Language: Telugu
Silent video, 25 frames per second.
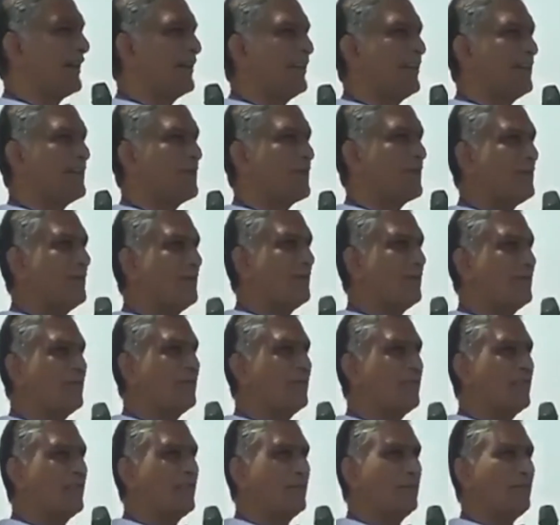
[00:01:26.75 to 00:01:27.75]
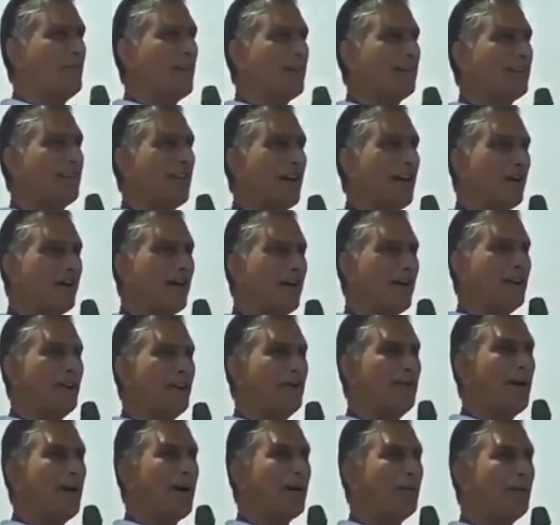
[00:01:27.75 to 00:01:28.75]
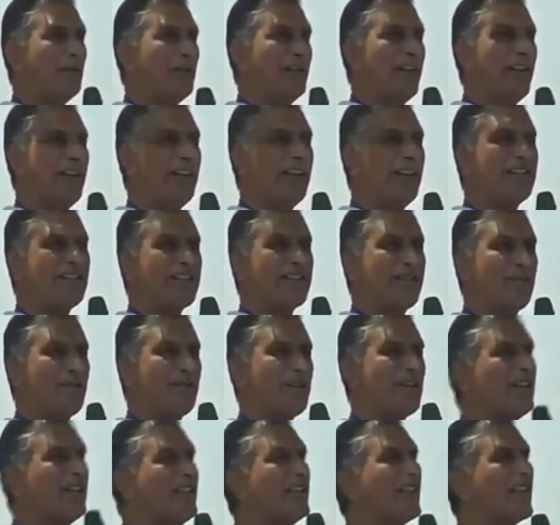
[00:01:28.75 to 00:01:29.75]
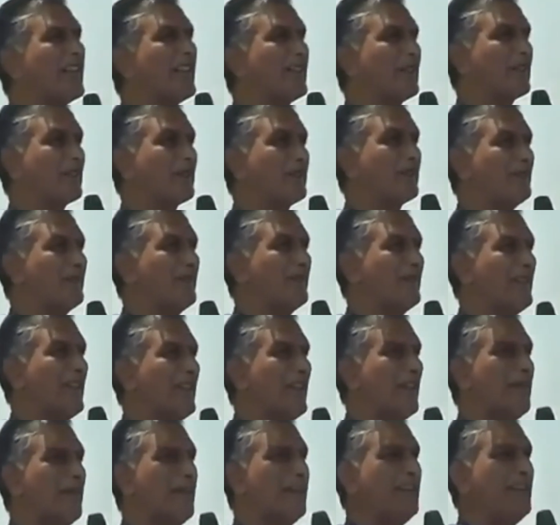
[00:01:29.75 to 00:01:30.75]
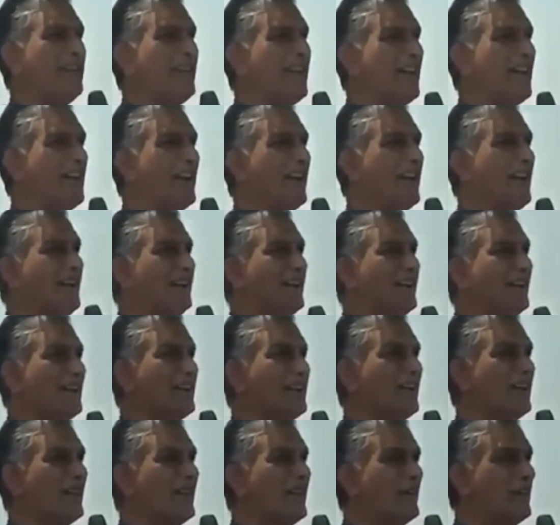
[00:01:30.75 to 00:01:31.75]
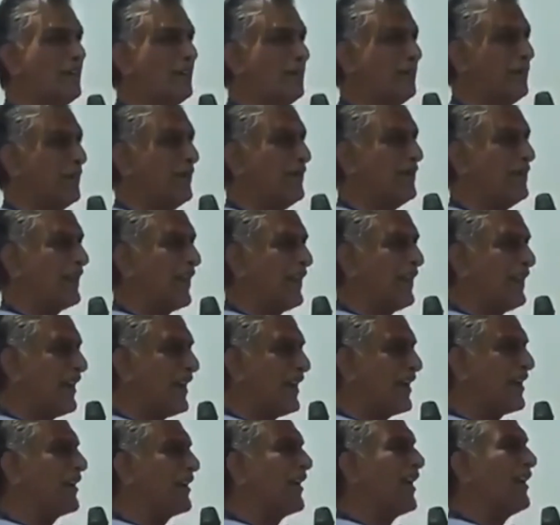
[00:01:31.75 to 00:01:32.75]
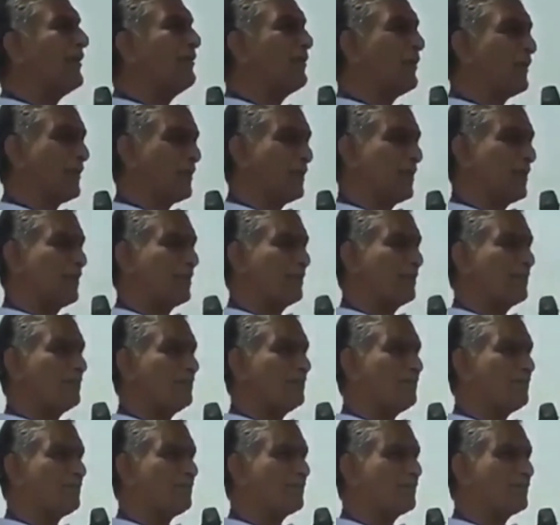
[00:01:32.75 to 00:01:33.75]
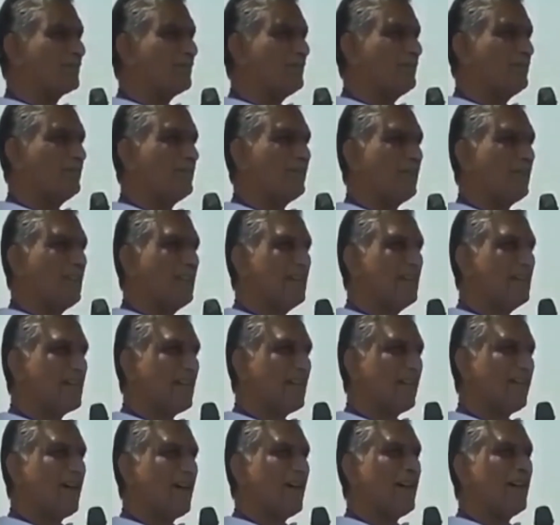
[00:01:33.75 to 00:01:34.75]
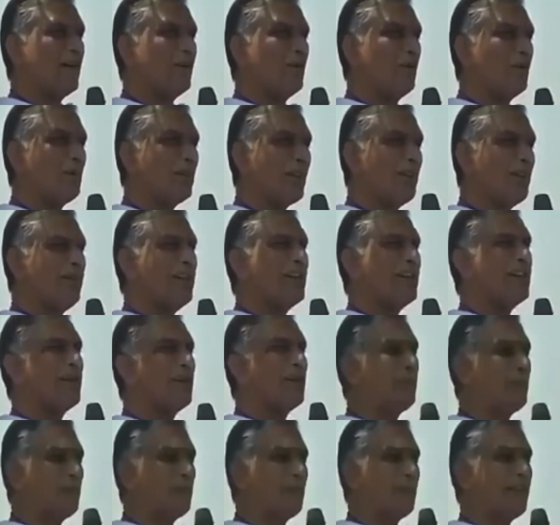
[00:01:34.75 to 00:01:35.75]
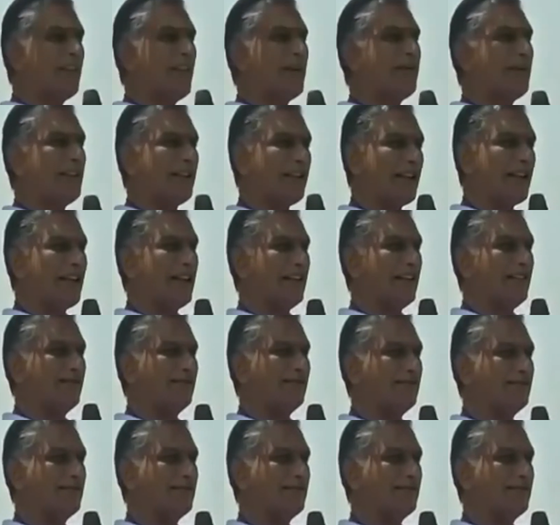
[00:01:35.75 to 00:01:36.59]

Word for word: బాగా తెలుసు మాకు దవాఖానలు బాగున్నాయని ఇష్టం ఉన్నట్టు తిరిగిండ్రు ఏమైంది అలా పిట్టల్లాగా రాలిపోతున్నారు శవాల గుట్టలు వెలకపోతున్నాయి అమెరికాల